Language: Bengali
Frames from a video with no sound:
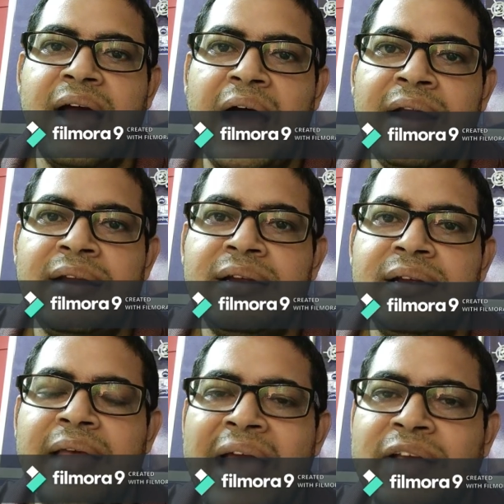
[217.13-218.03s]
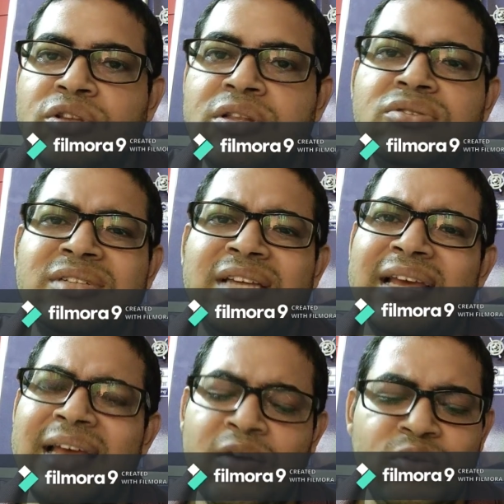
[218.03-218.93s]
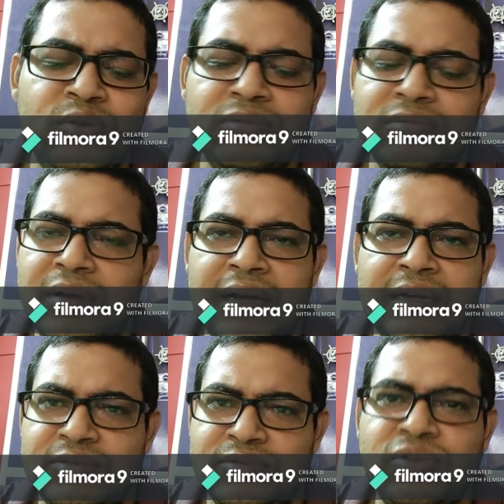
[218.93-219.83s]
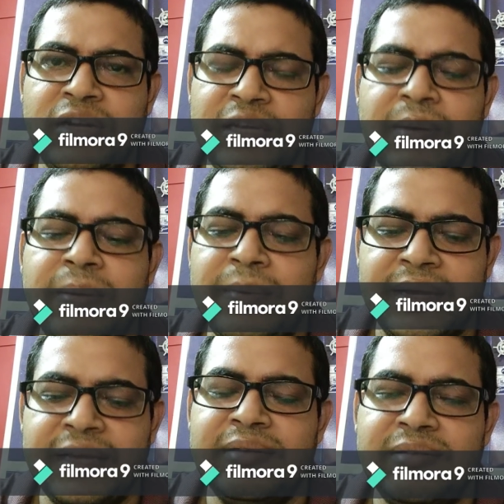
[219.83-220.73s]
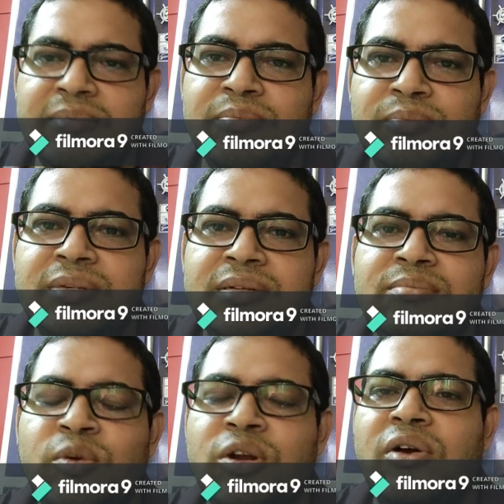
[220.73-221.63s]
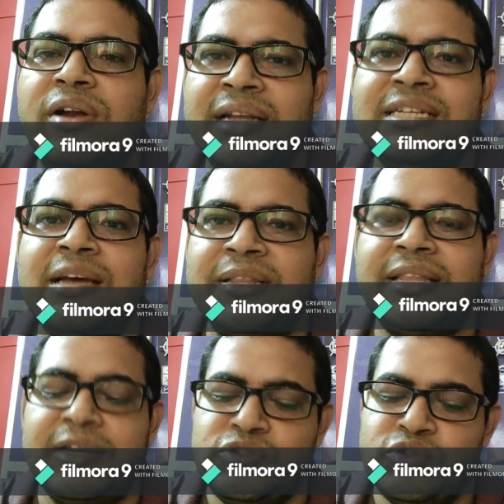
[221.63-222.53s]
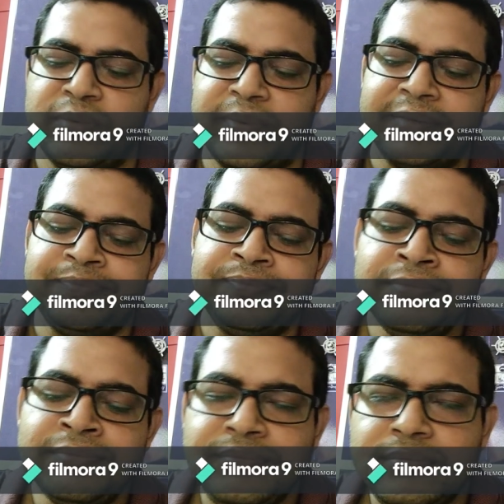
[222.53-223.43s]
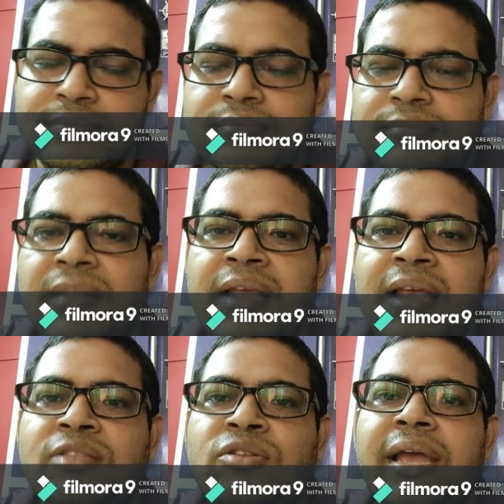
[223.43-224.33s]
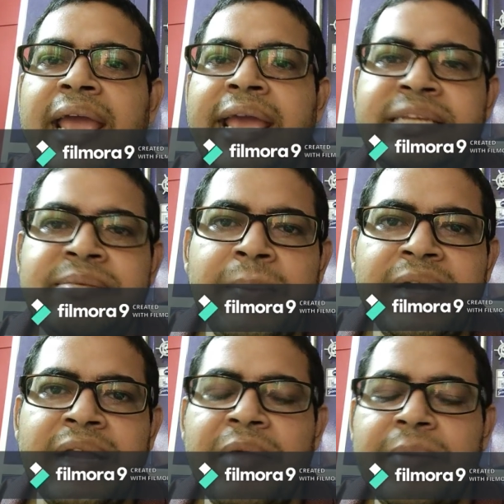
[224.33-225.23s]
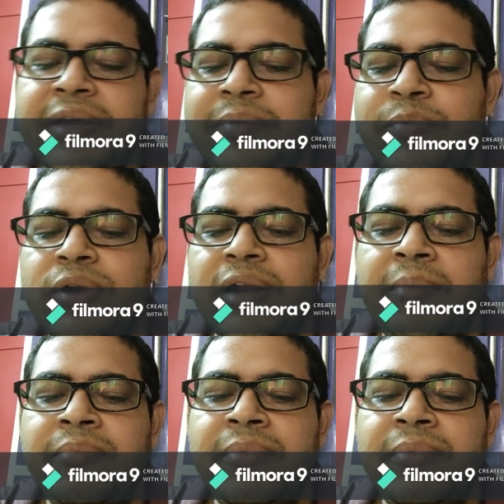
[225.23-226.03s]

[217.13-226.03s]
আর এক শতাংশ ছেলে এখনো সঠিকভাবে আমাকে মনে করেন না যে আমার দ্বারা কিছু হতে পারে তো এই যে ব্যাপারটা আমি আপনাকে বললাম